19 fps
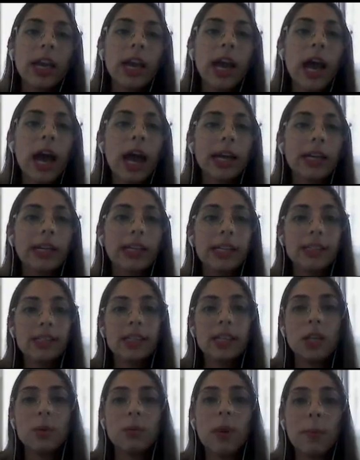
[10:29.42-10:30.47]
Aqui
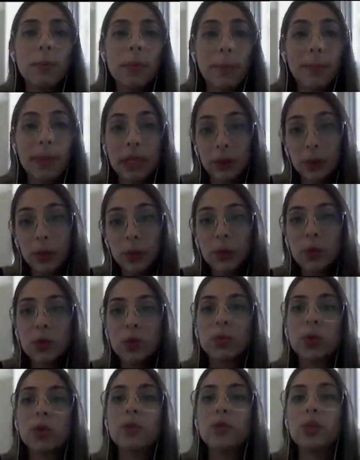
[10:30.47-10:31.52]
seria o um mapeamento do
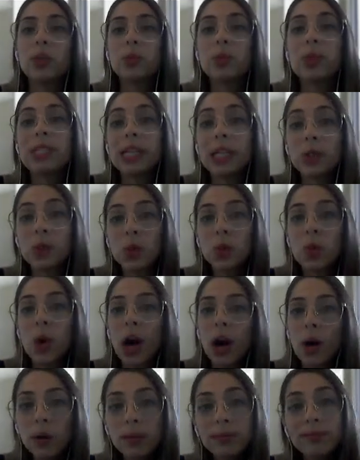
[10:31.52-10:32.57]
dimorfismo
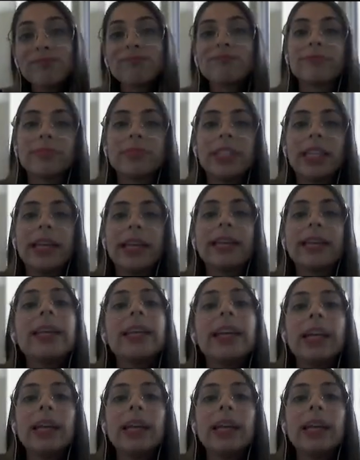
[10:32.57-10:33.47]
sexual, né?